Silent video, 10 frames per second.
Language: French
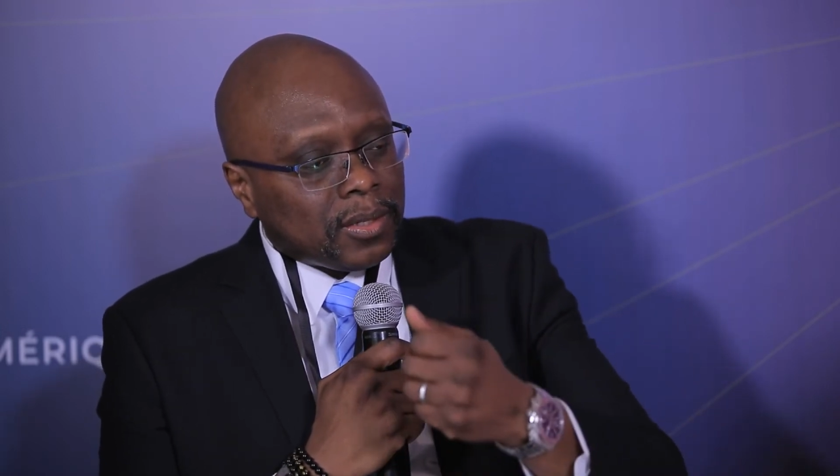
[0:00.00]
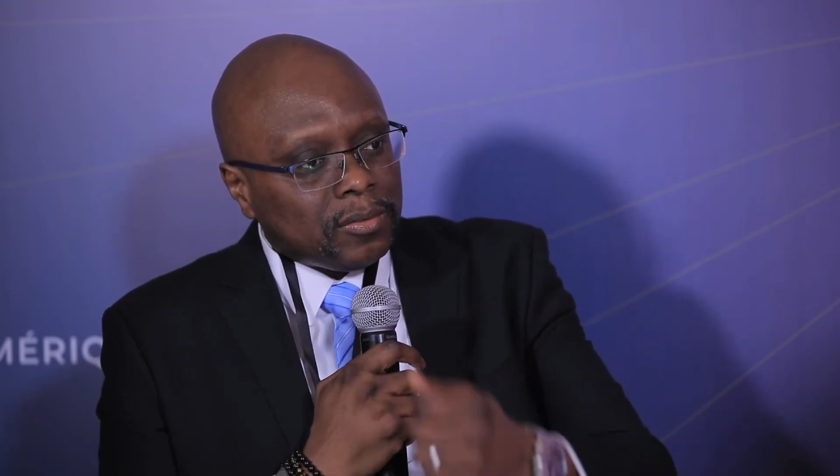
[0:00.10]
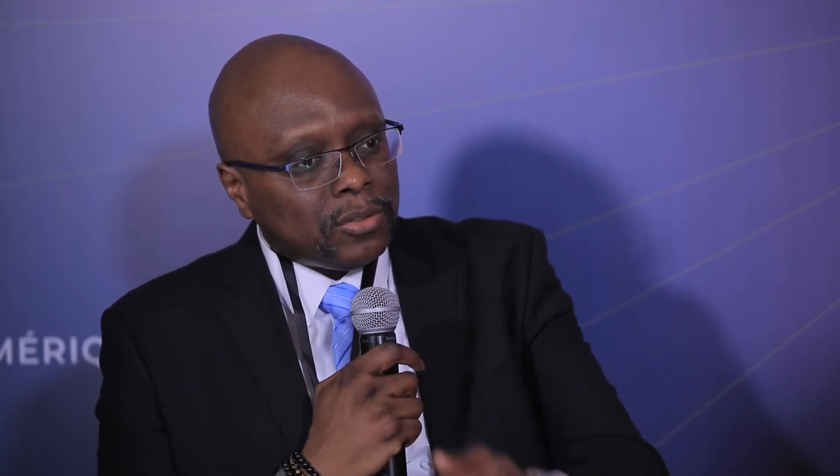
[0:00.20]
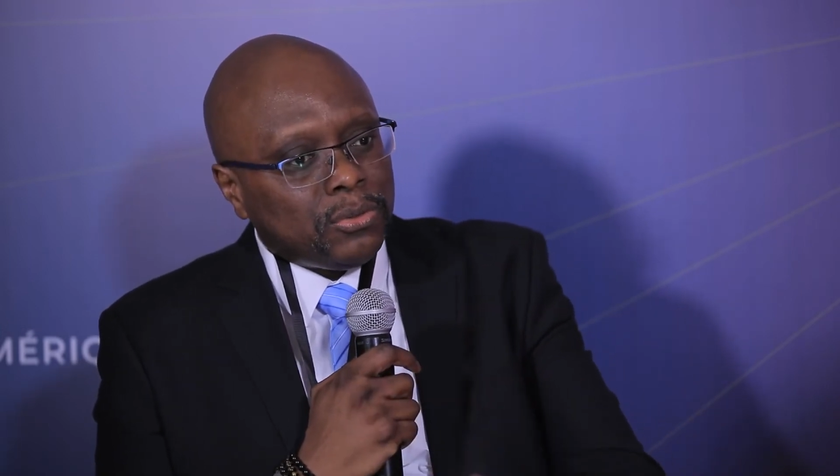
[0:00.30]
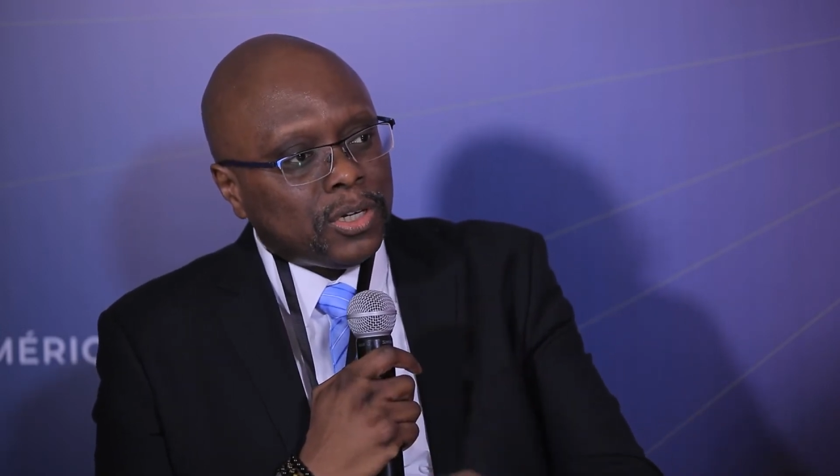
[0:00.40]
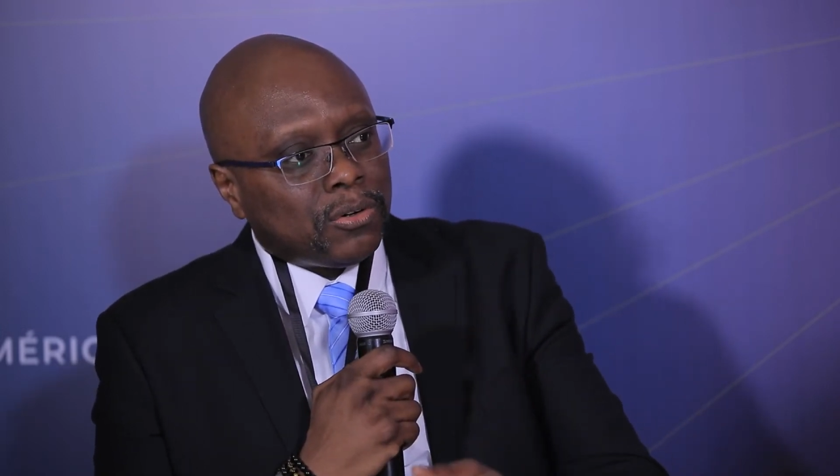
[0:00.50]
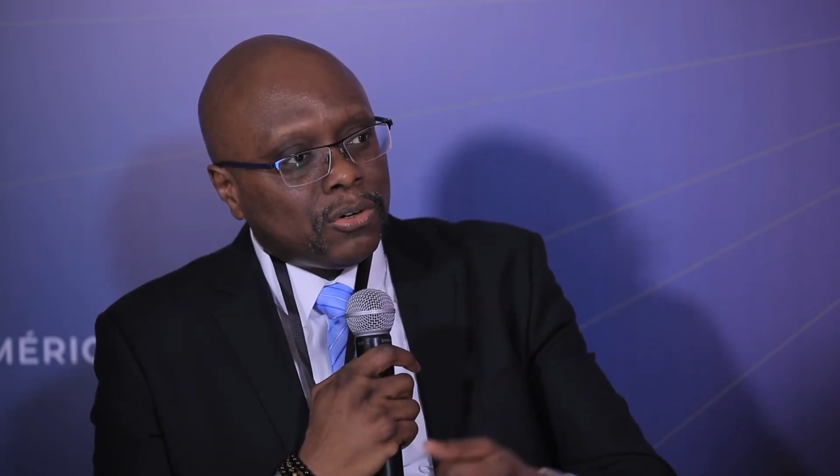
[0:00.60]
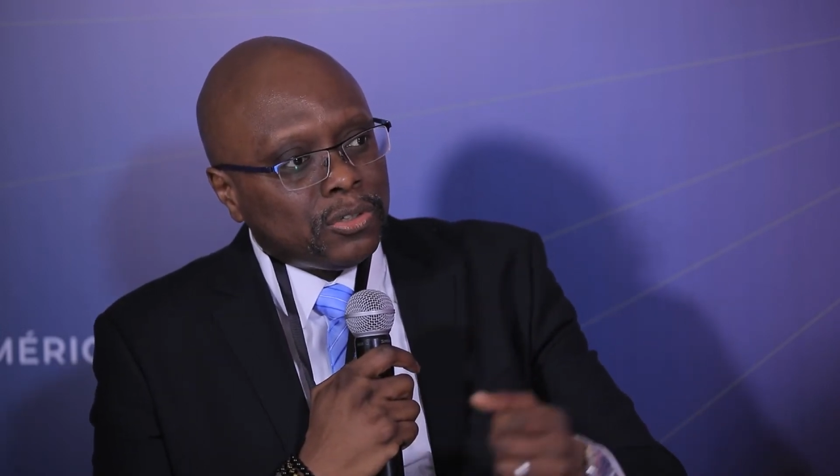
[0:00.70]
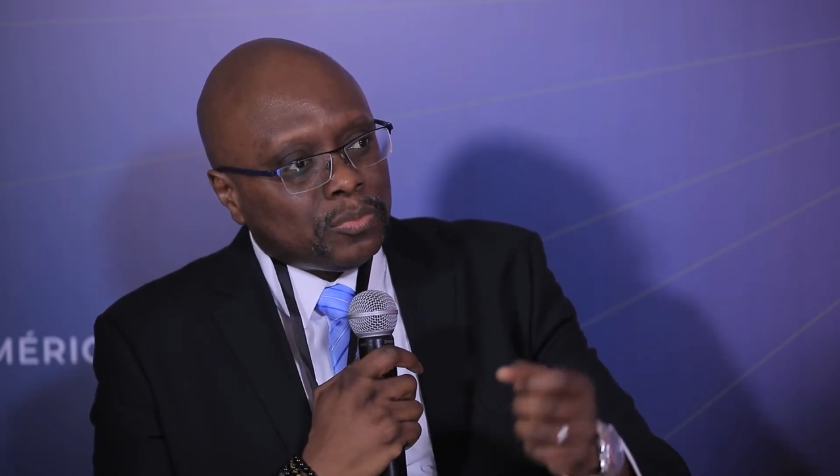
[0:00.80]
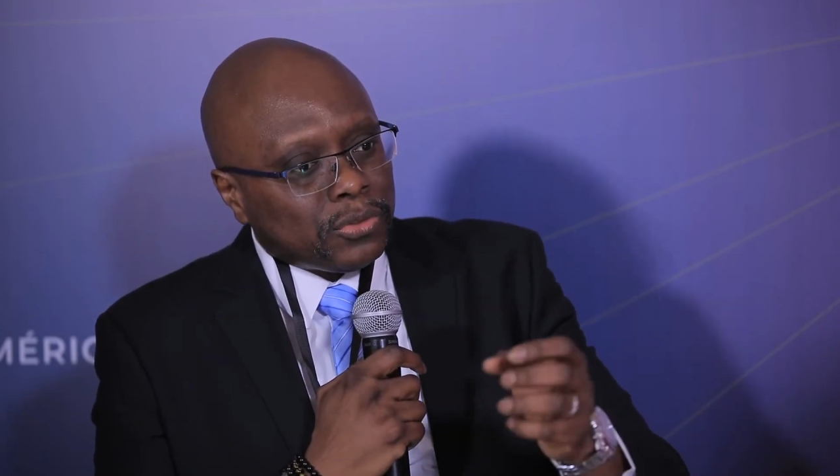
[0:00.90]
le QR
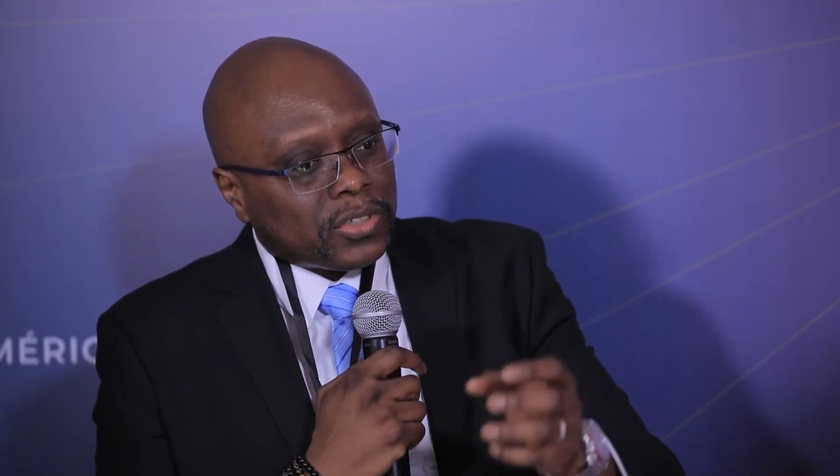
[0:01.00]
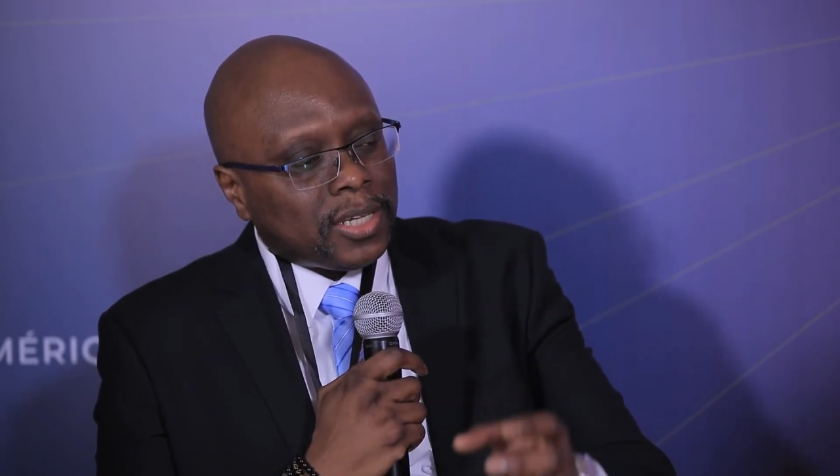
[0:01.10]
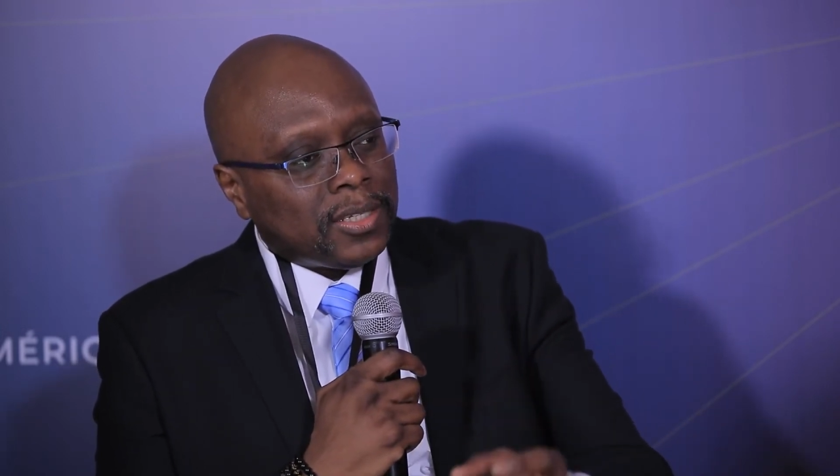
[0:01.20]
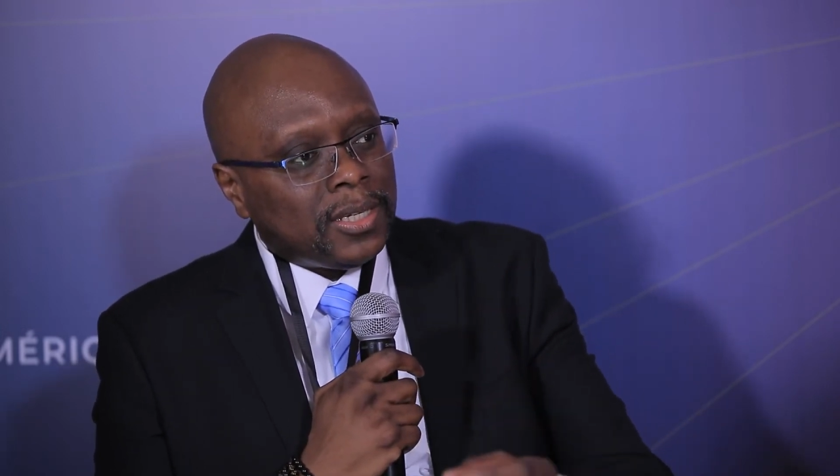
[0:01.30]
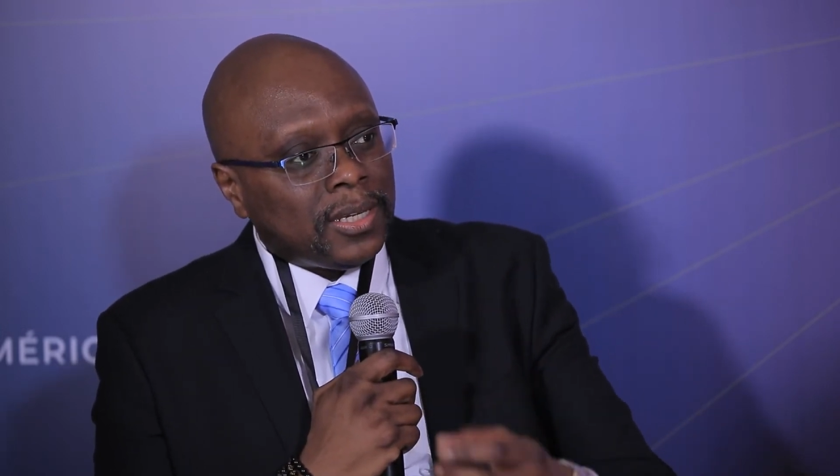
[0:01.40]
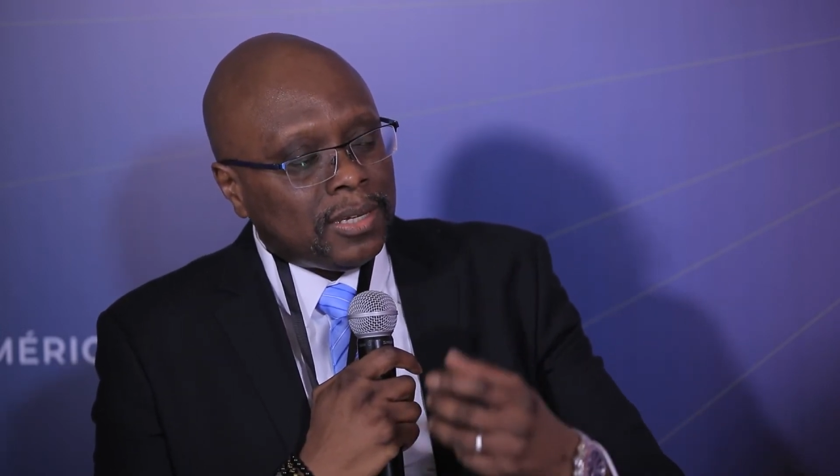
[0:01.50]
code pour scanner,